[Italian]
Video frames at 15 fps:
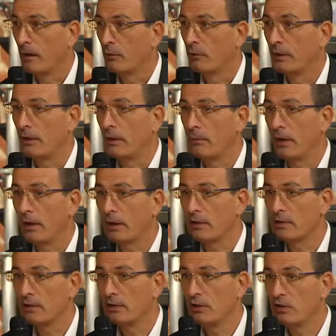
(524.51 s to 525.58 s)
Quindi in America
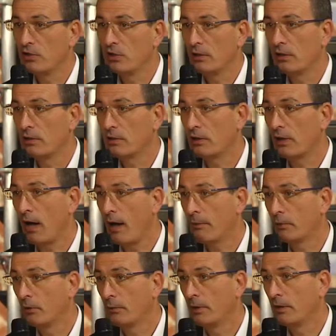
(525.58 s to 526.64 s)
si dice
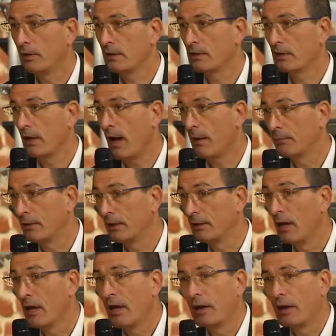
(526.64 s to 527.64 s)
disrupt o be disrupted,